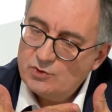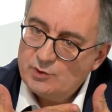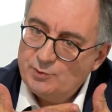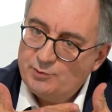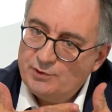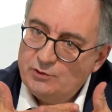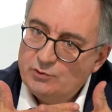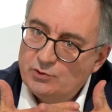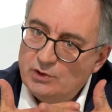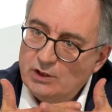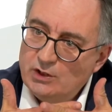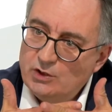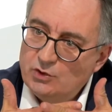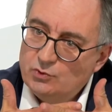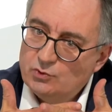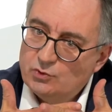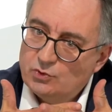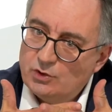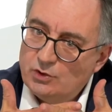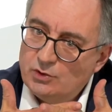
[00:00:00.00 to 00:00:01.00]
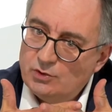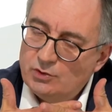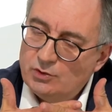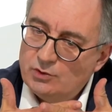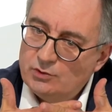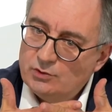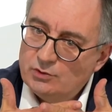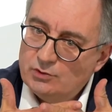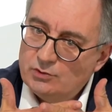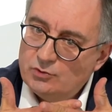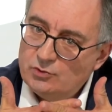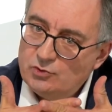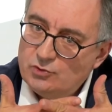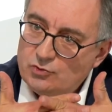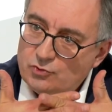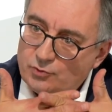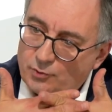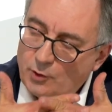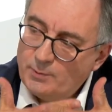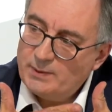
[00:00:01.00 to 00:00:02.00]
Est-ce que vous pouvez nous,
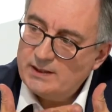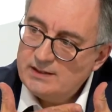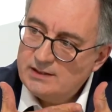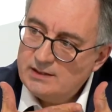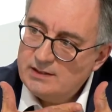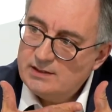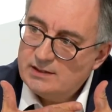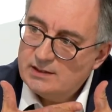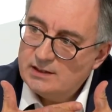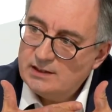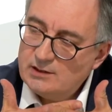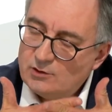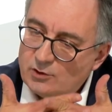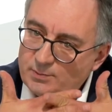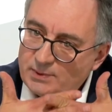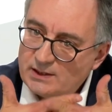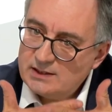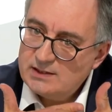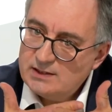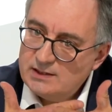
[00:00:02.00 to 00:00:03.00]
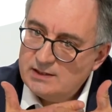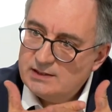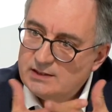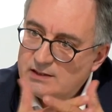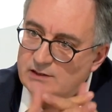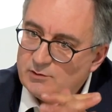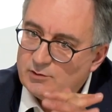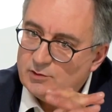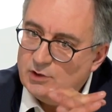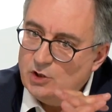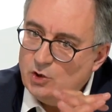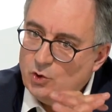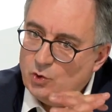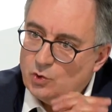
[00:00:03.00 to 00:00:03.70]
repréciser, repréciser aux,